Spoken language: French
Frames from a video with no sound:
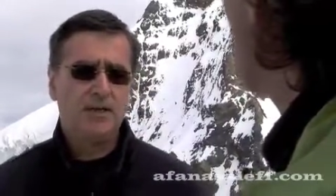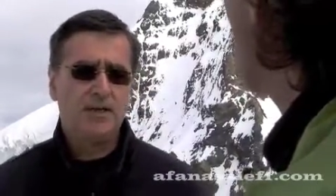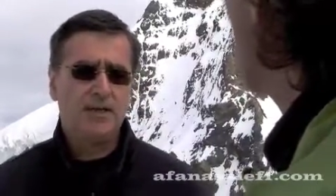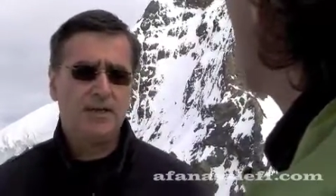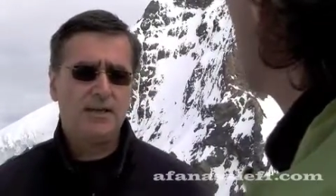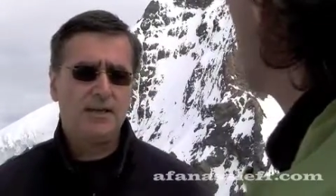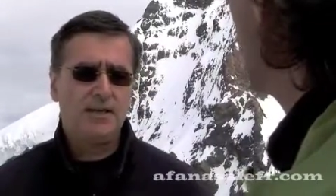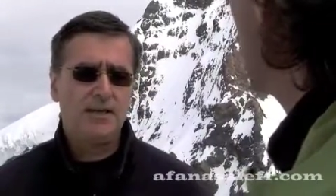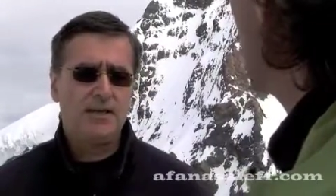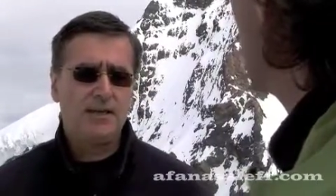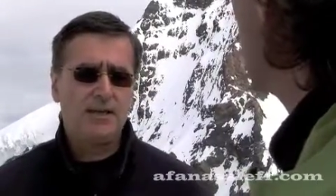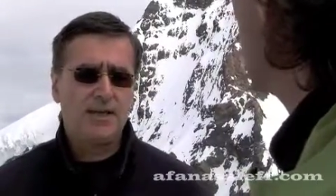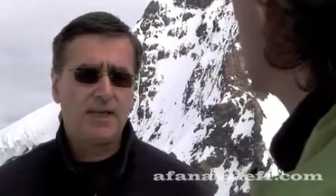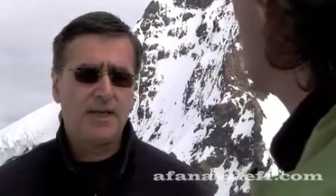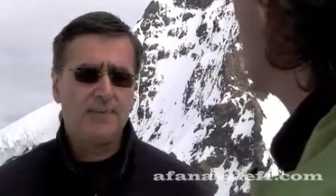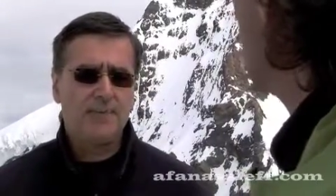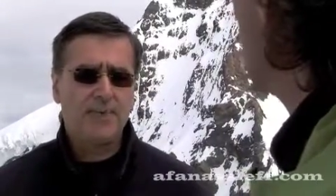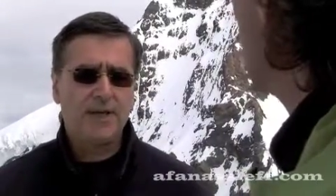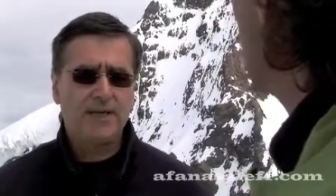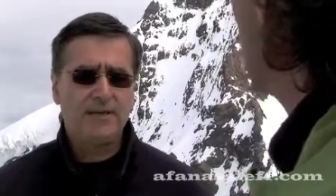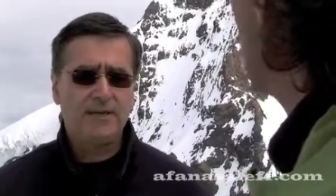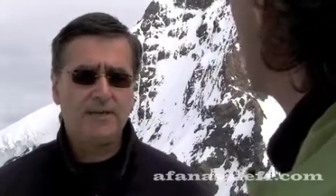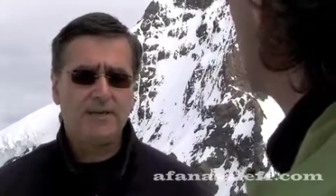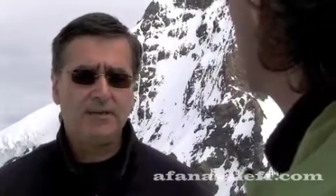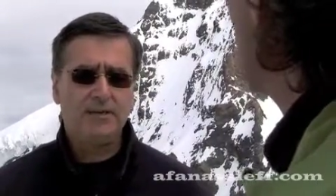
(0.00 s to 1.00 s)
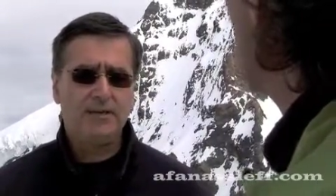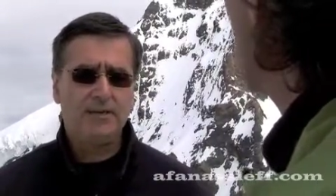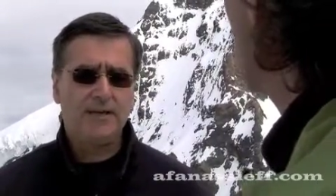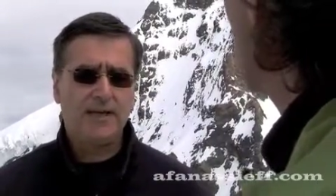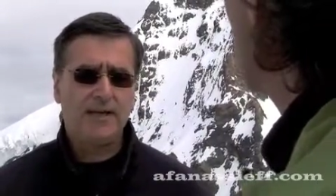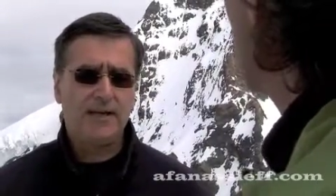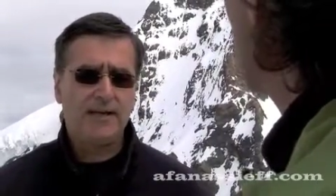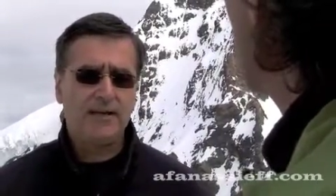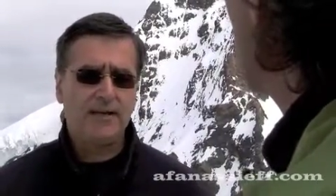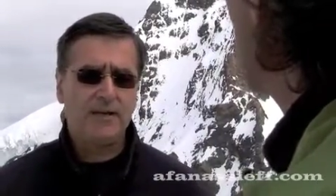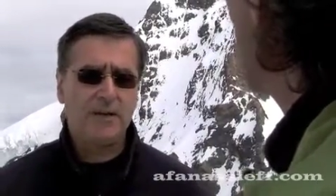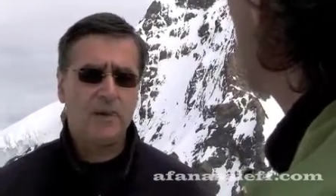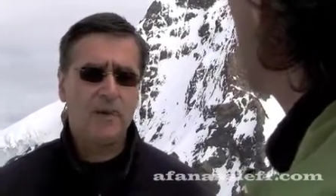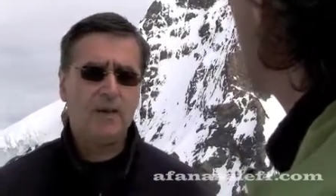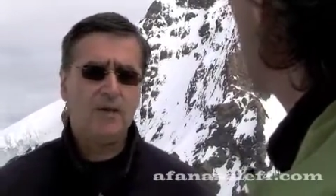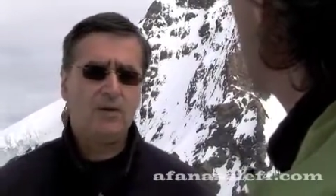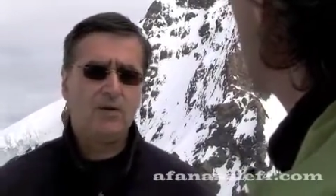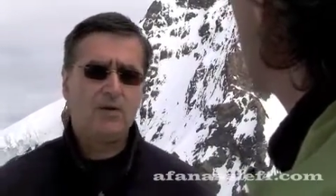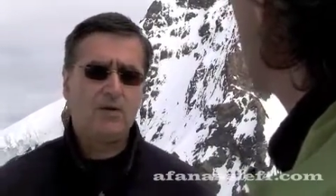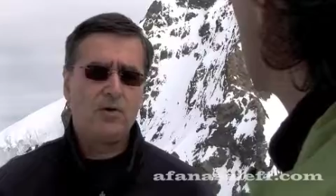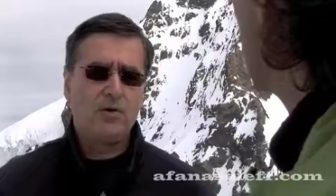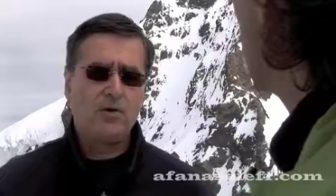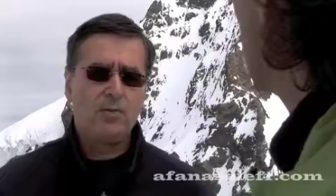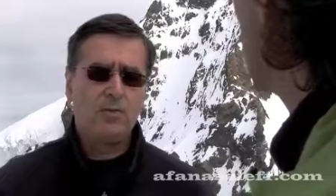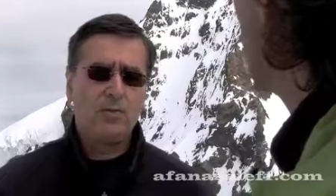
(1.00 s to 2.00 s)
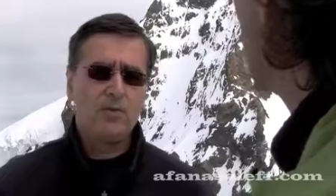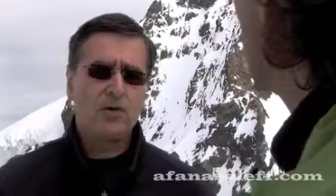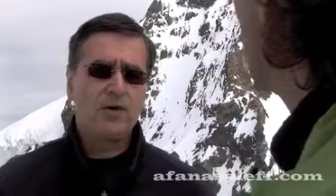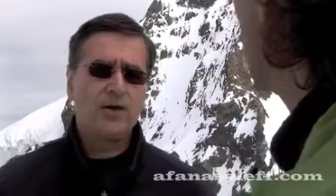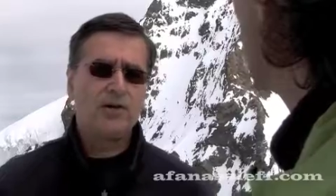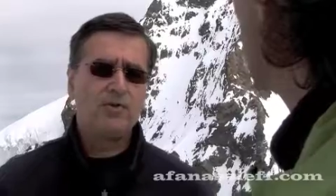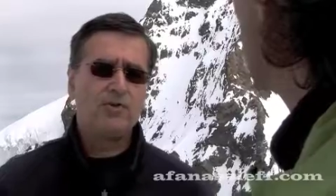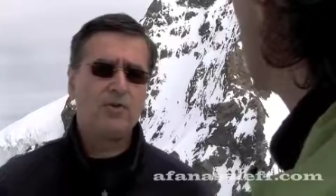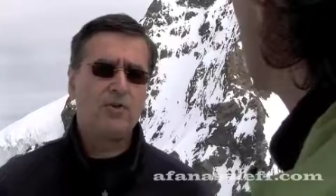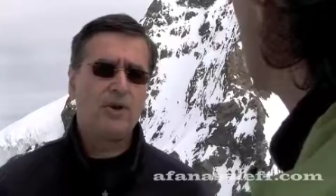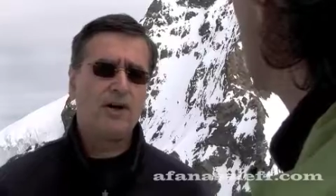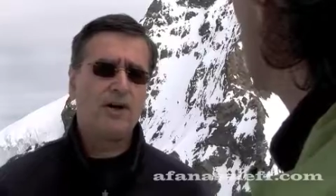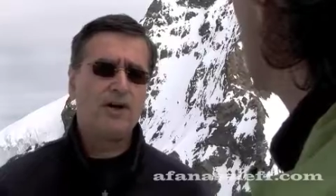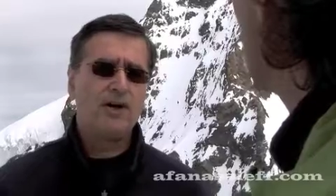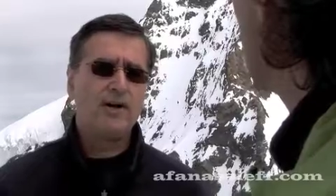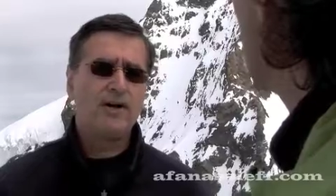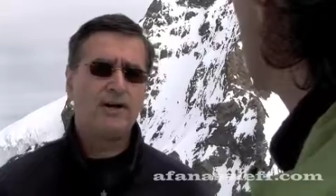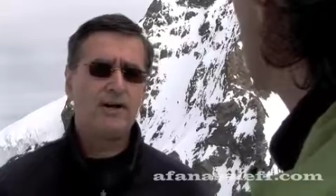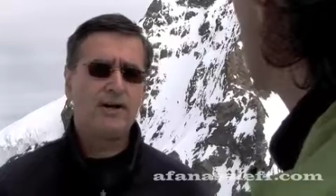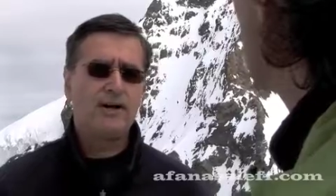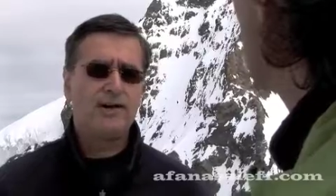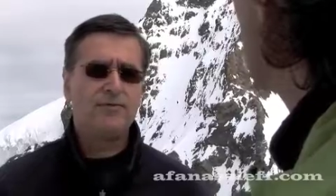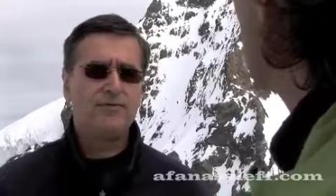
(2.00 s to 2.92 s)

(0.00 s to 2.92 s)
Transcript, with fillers: Et à partir de là, on pourra voir